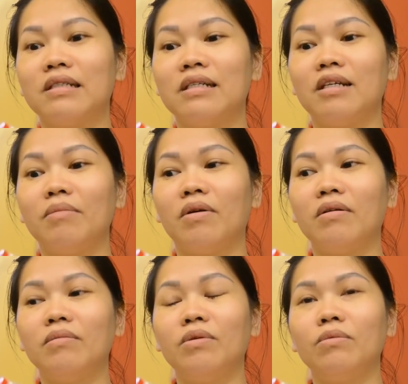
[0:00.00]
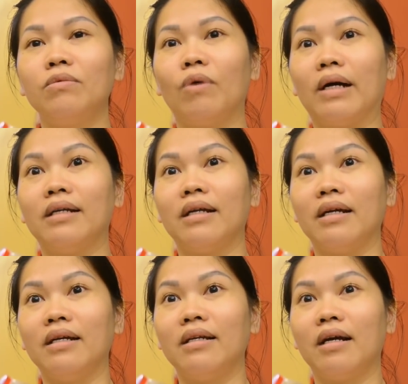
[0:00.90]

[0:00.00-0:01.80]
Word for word: Riêng cái món bún quậy này